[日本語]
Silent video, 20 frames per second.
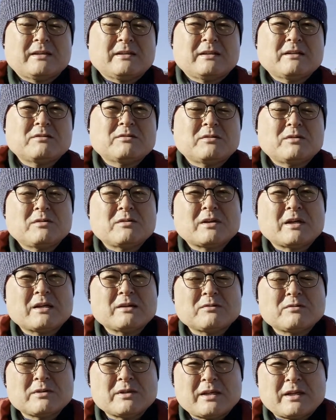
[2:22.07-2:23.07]
でそれを介
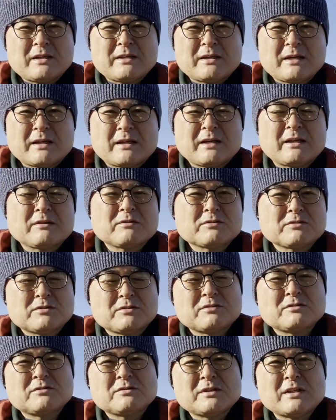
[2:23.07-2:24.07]
護経営介護
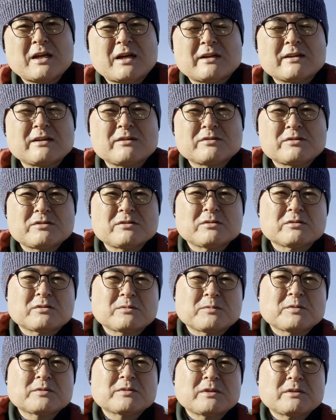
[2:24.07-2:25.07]
スクールに反映をしようと
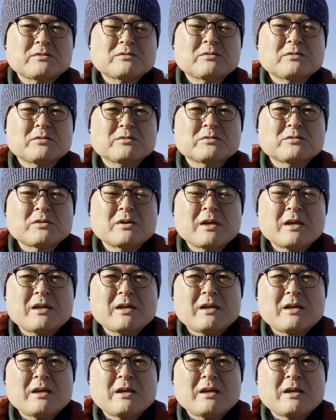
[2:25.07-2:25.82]
思って情報の